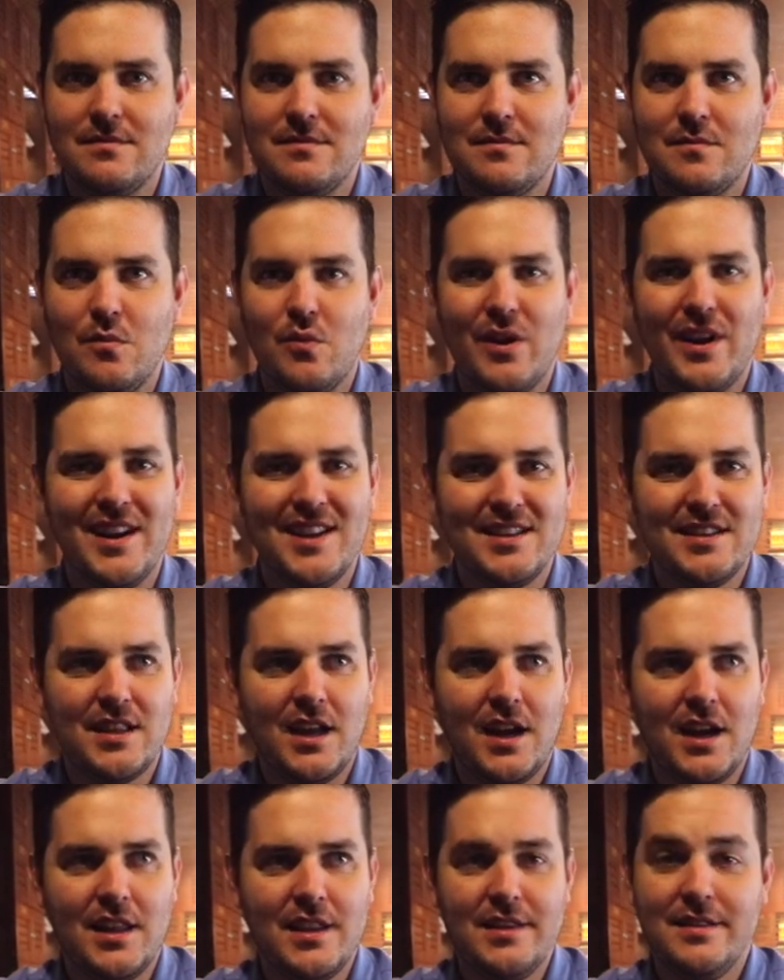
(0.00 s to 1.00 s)
Buenas
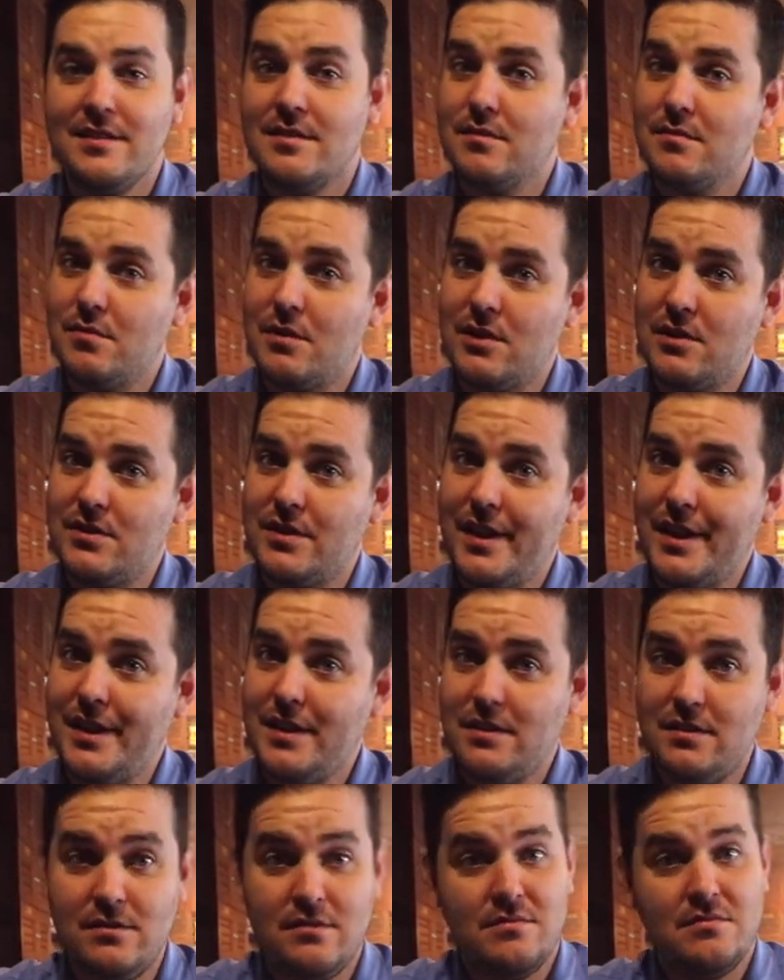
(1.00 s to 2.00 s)
tardes, buenos
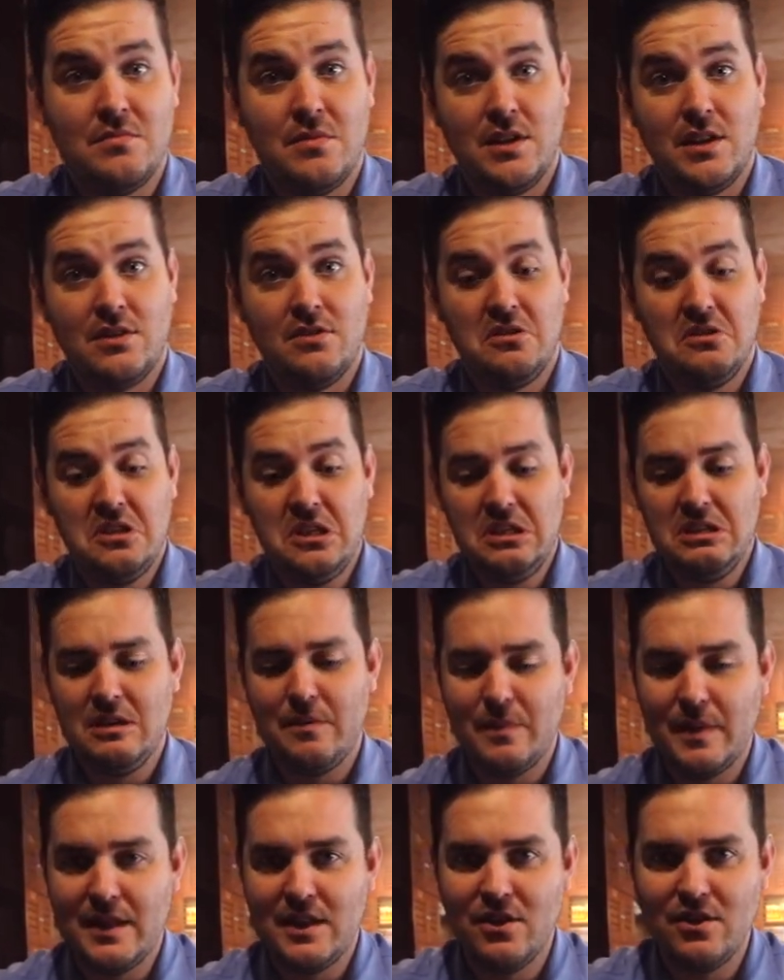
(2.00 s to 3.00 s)
días, buenas noches,
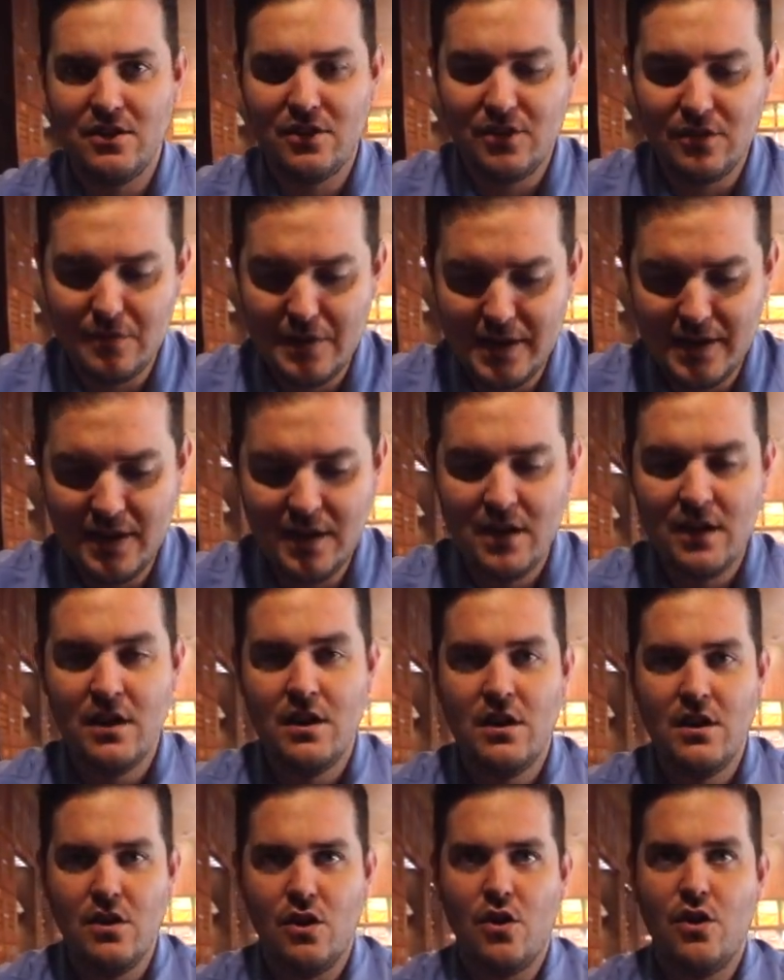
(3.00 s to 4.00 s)
depende de dónde nos vean.
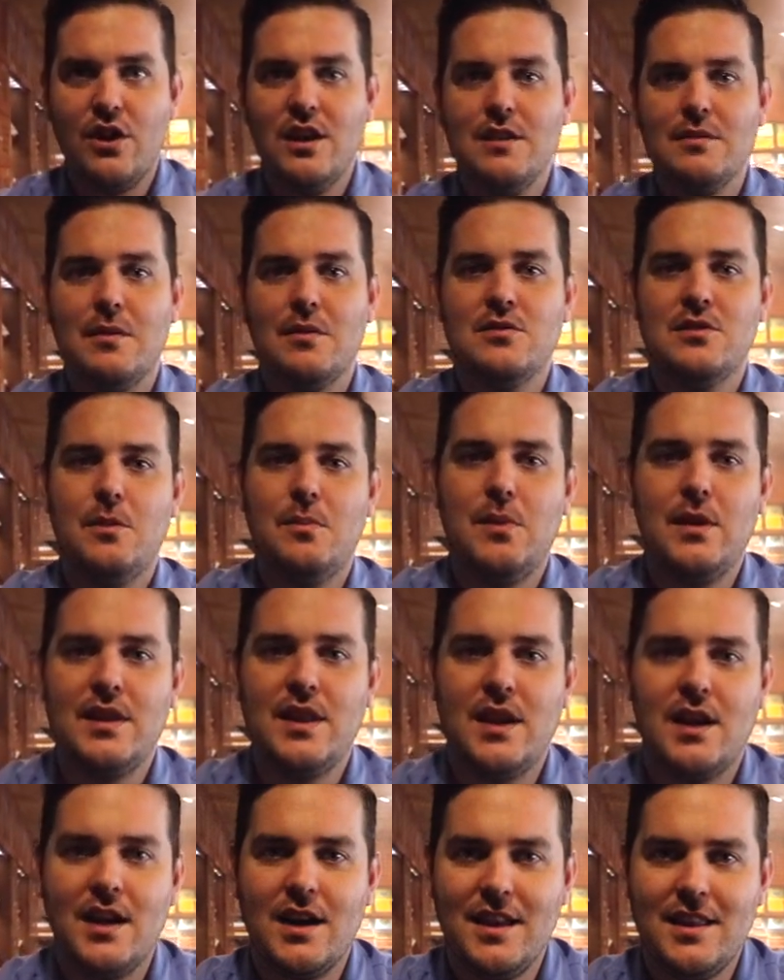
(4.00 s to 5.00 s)
Hoy les vamos a
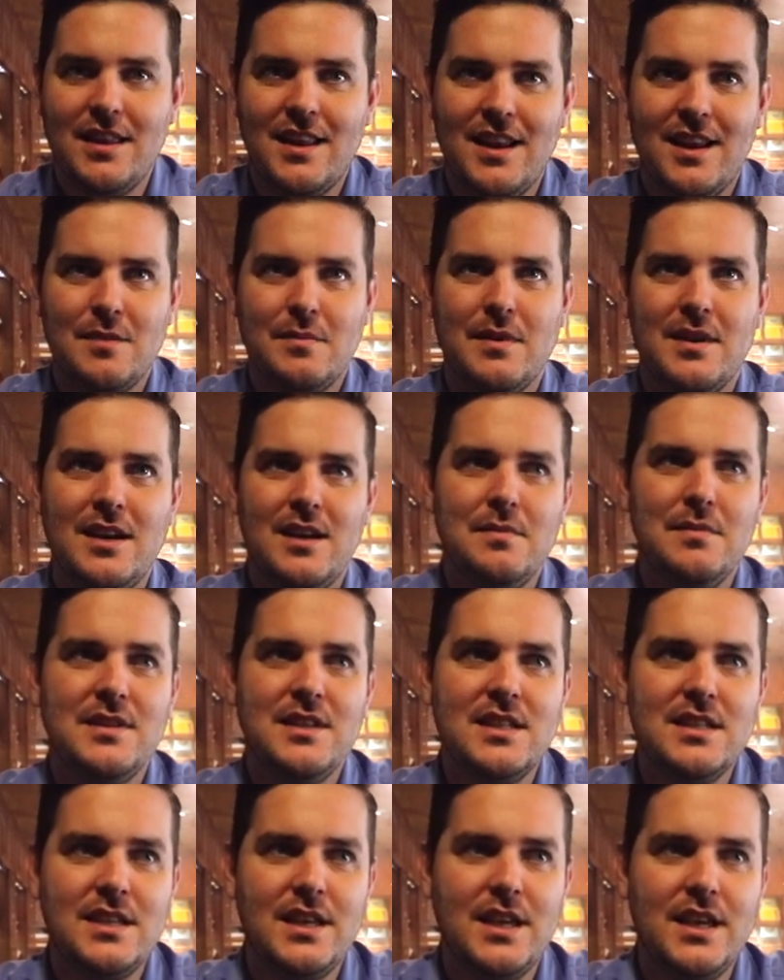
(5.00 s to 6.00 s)
platicar de las maneras más
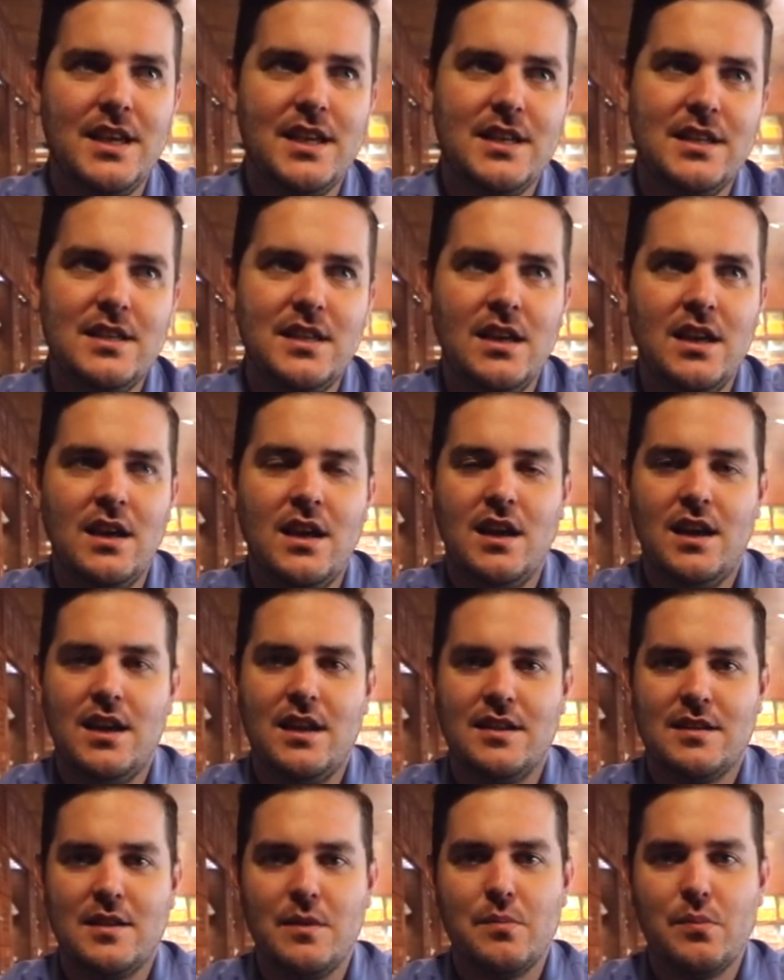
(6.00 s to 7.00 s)
sencillas en
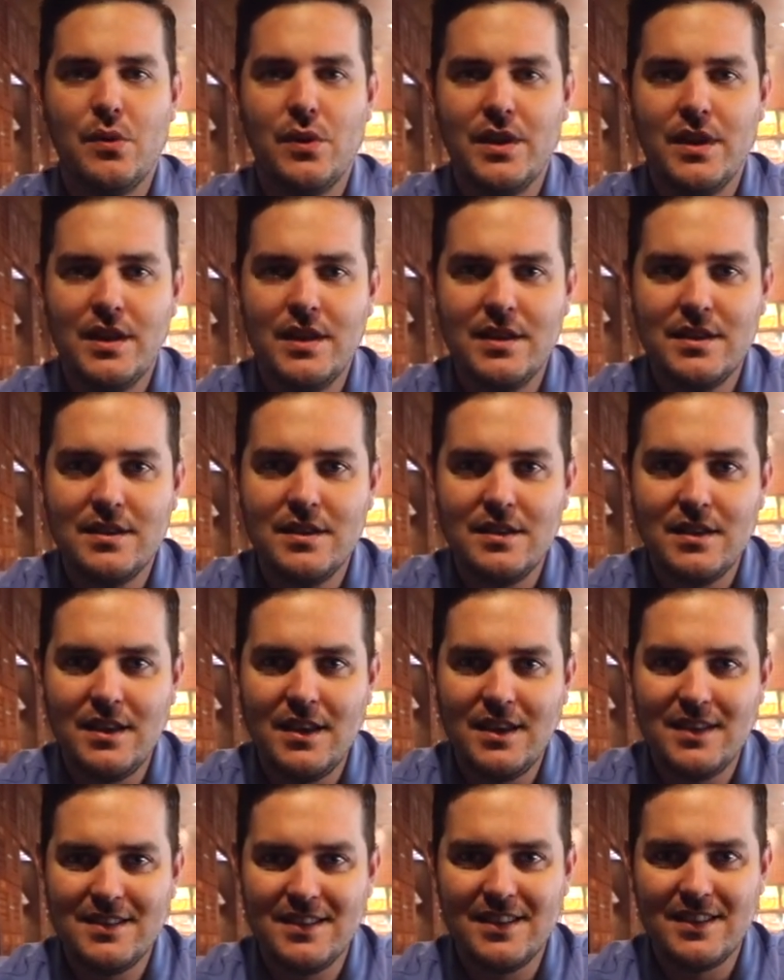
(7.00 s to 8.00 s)
las que puedes
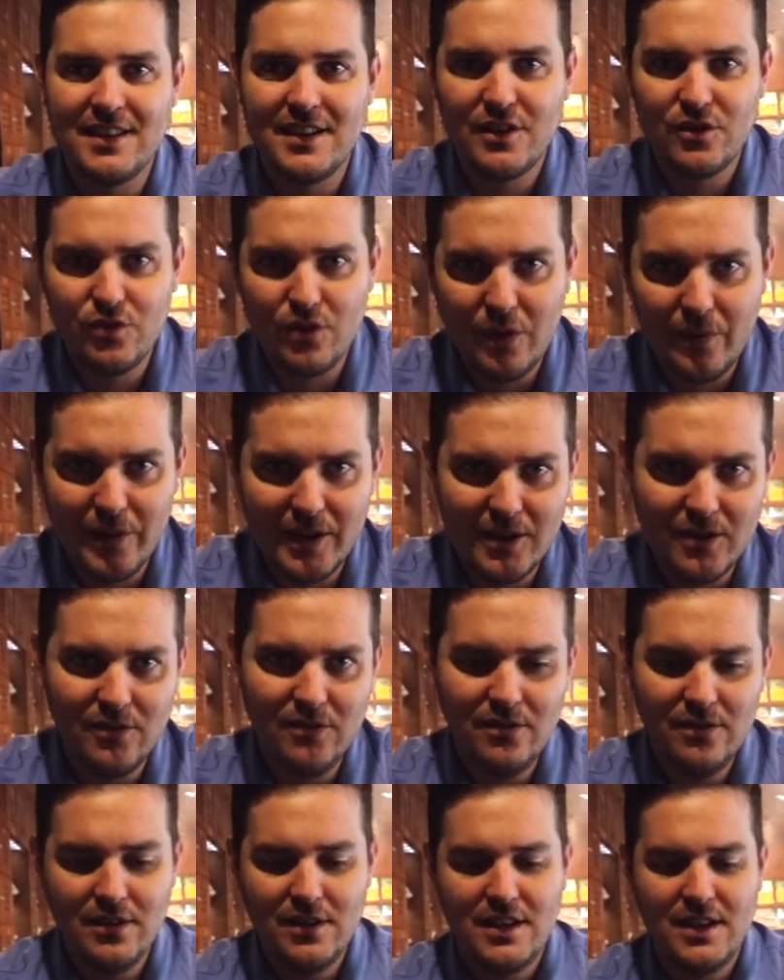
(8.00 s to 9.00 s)
encender tu habano
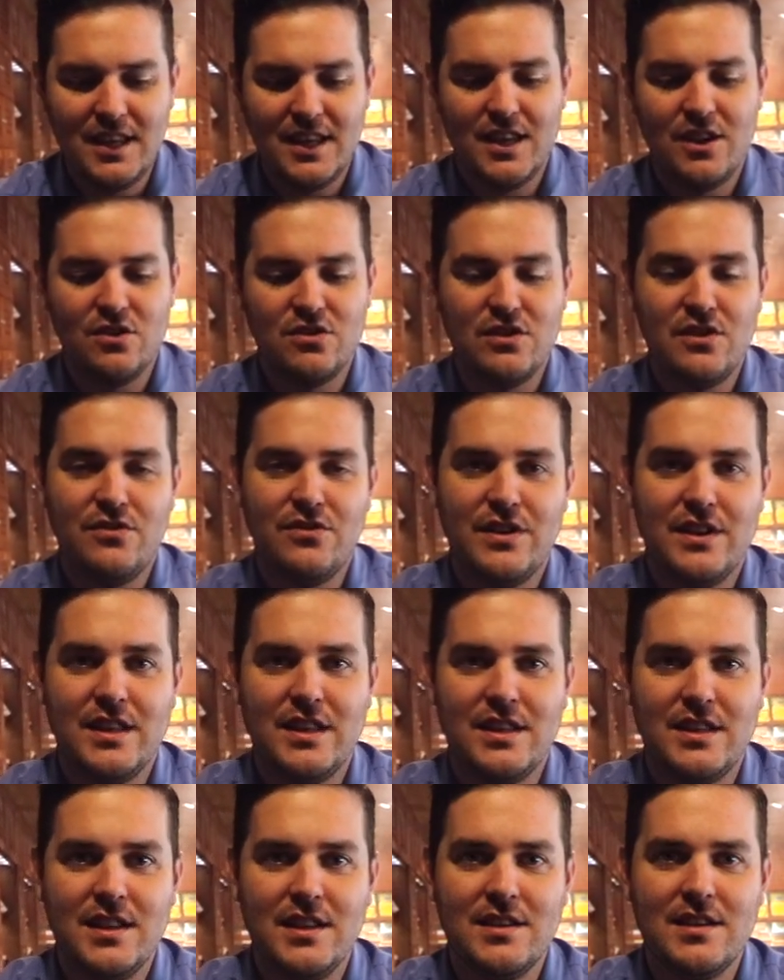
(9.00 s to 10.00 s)
y los
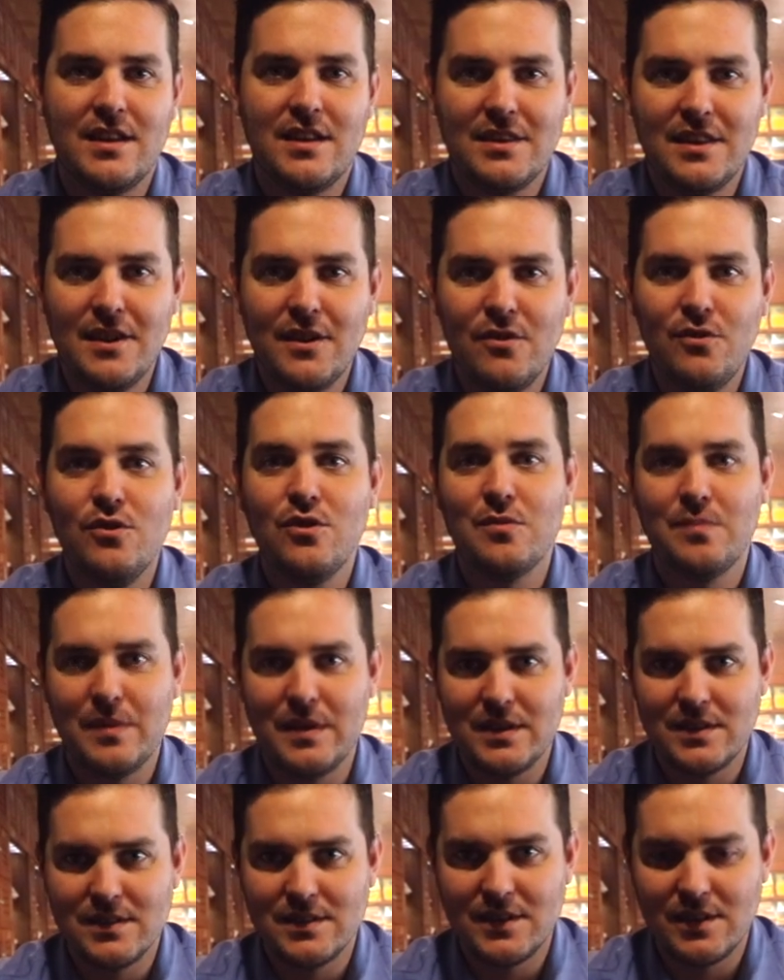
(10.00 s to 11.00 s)
diferentes artículos para
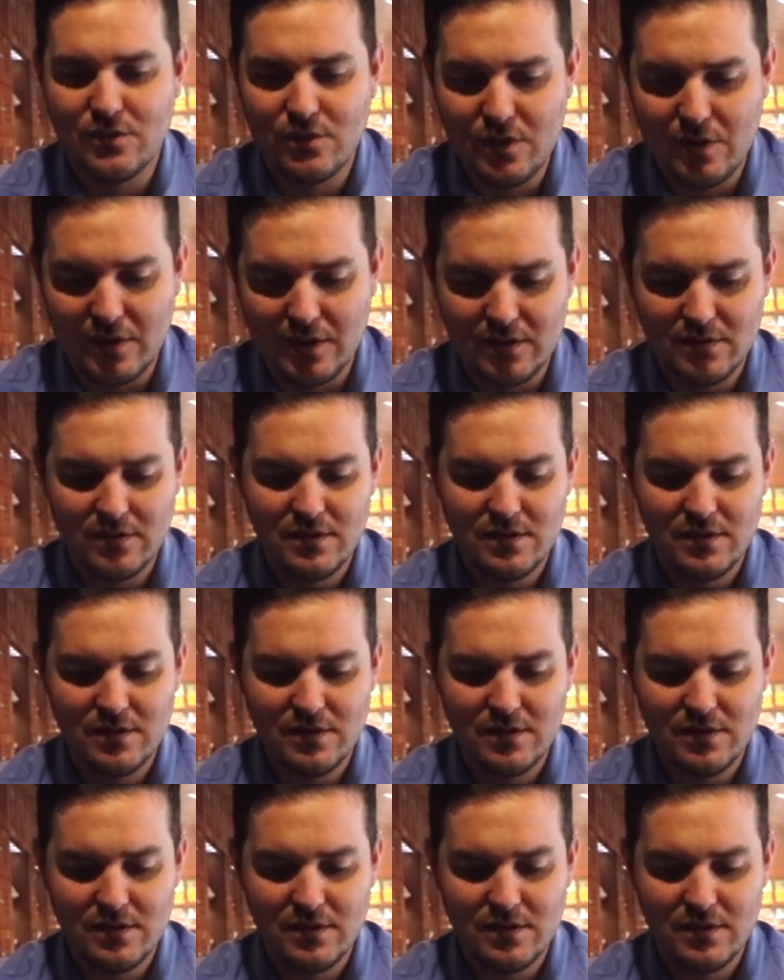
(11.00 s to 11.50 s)
encender tu habano.